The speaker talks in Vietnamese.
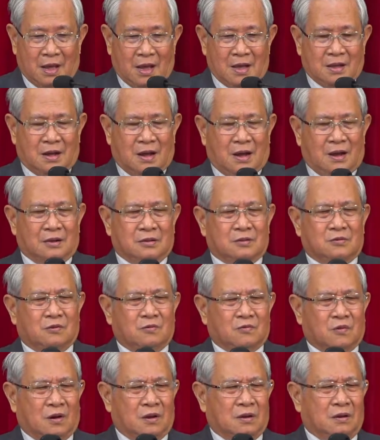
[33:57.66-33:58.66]
Ngay cả
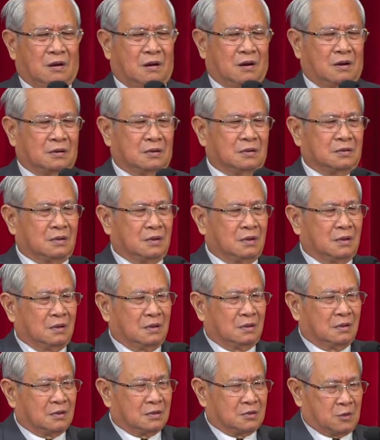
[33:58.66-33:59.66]
Chúa nói họ
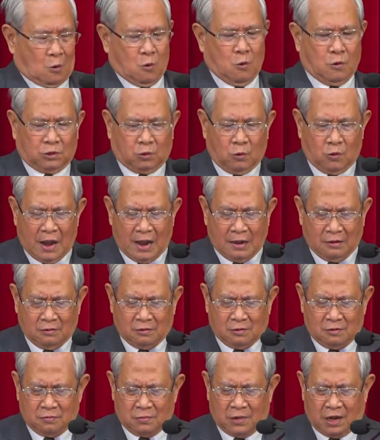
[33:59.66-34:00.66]
xủ cái tủ
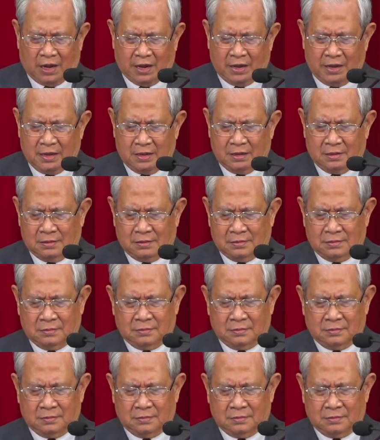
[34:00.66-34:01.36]
áo cũng vậy.